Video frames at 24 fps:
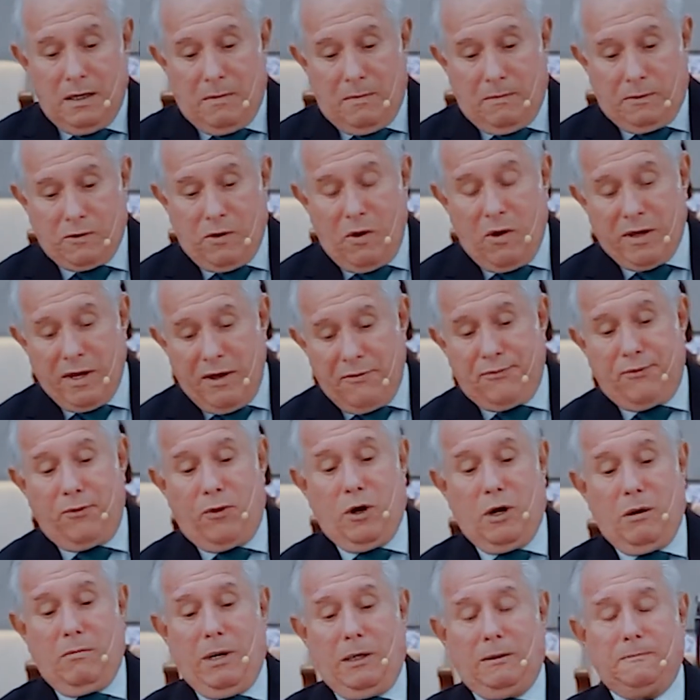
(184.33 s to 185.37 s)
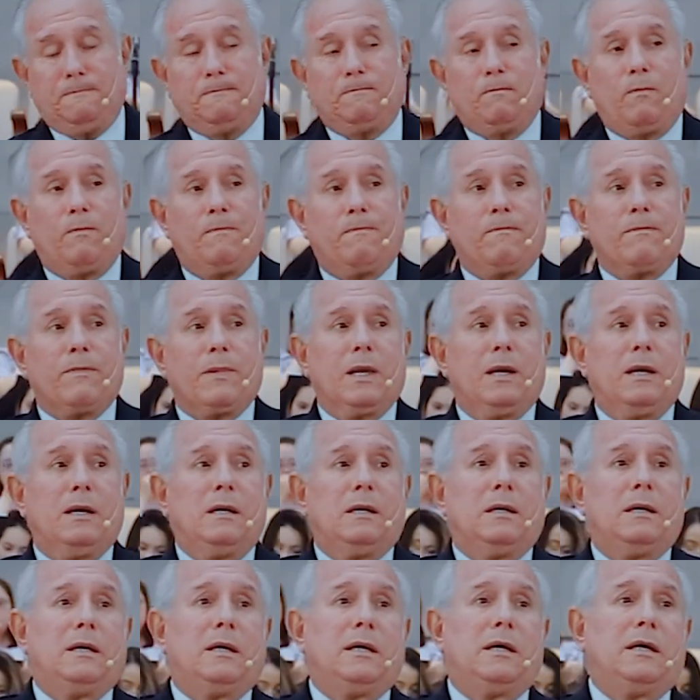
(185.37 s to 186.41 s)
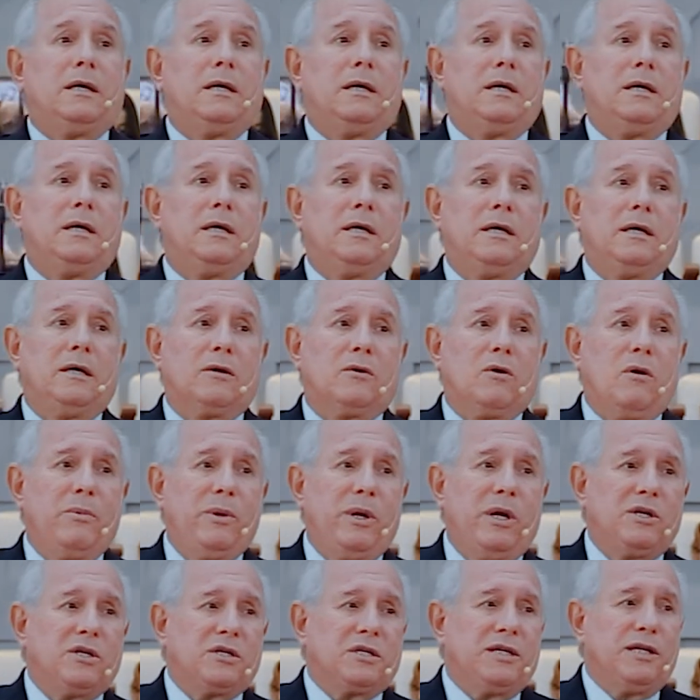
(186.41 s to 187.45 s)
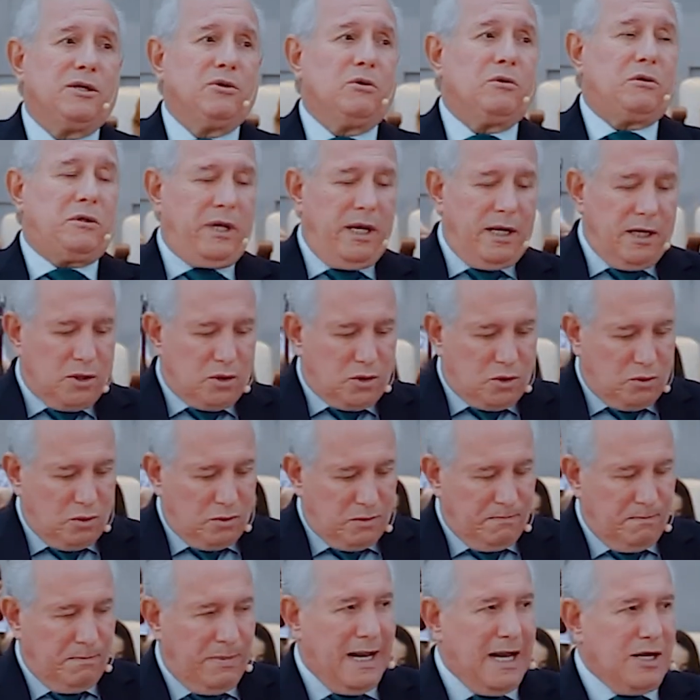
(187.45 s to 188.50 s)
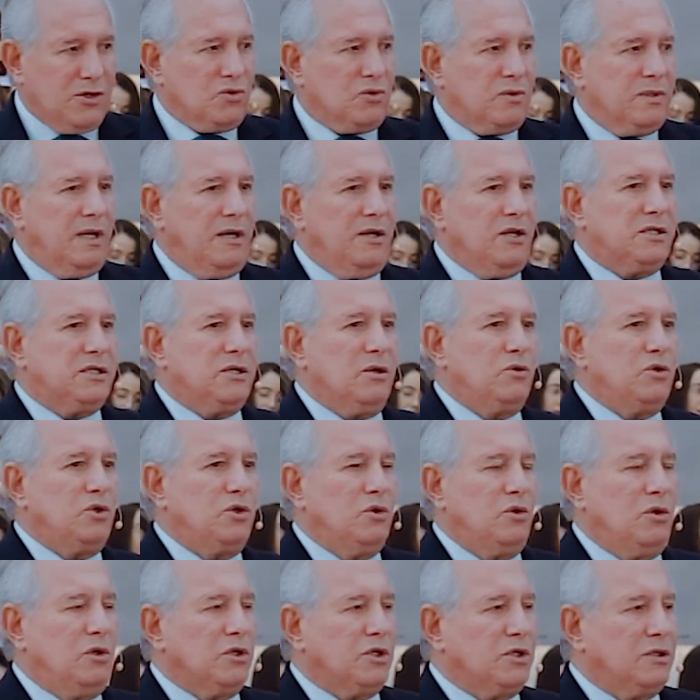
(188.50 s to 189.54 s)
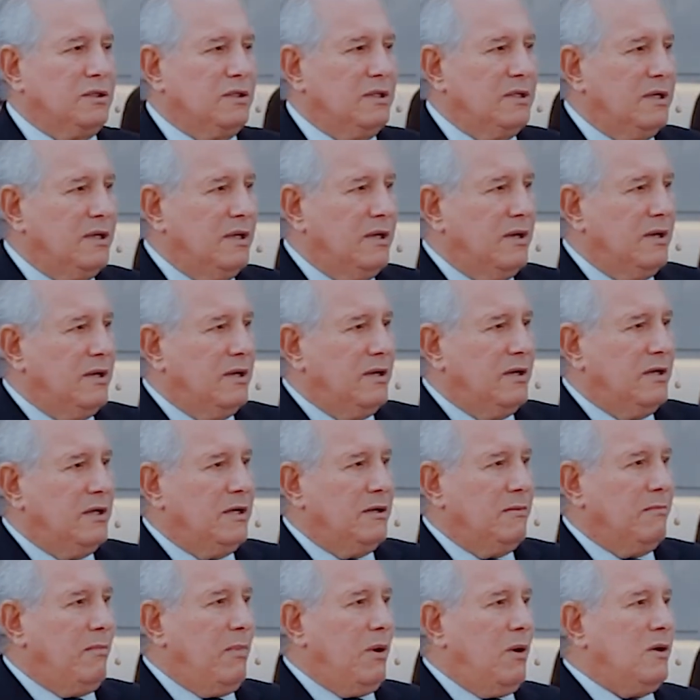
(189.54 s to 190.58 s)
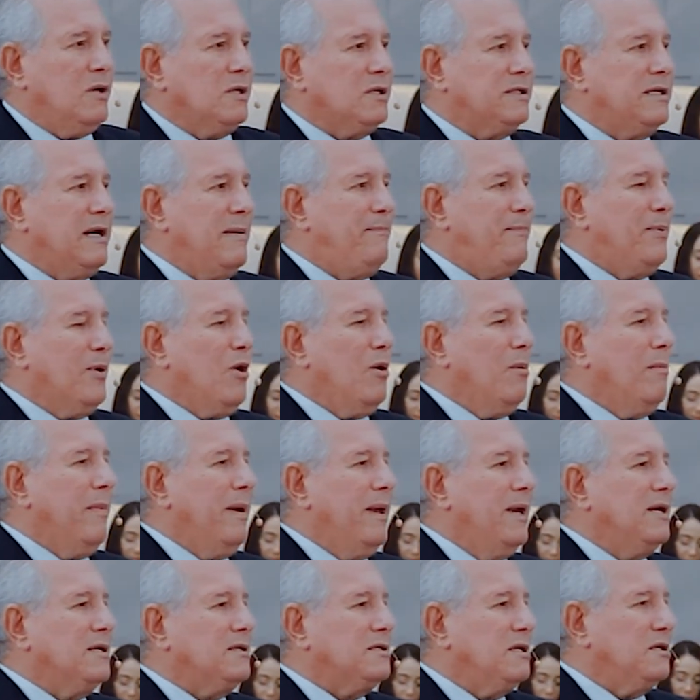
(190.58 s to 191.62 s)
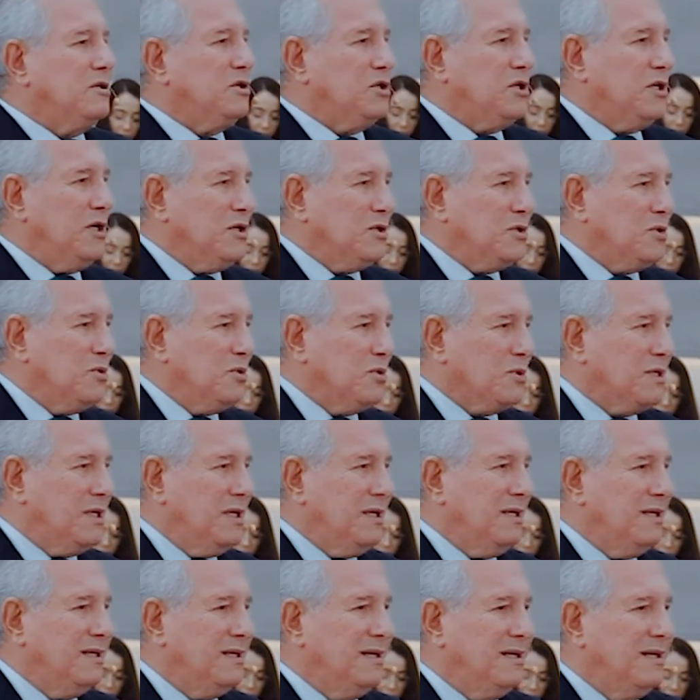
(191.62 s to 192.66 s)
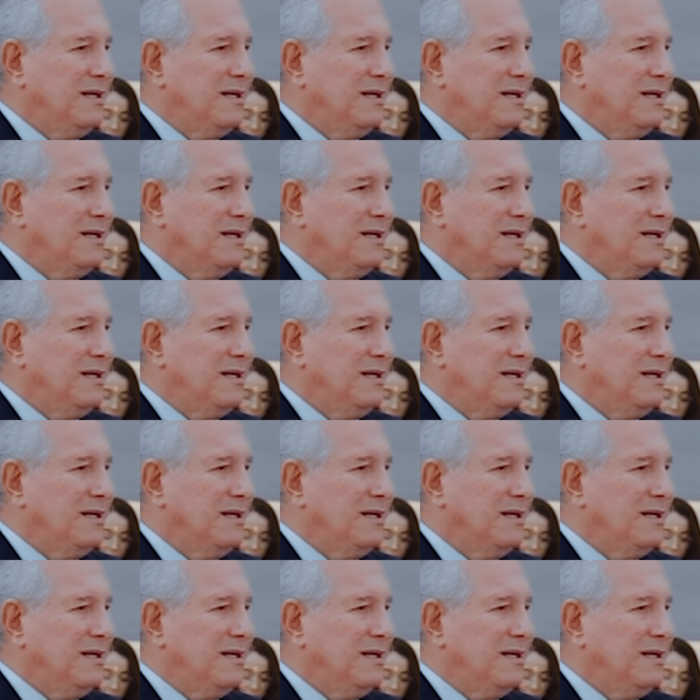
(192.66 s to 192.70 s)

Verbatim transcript: De qualquer forma, é, como ia dizendo, o texto básico da lição de hoje mostra a promessa de Jesus, né?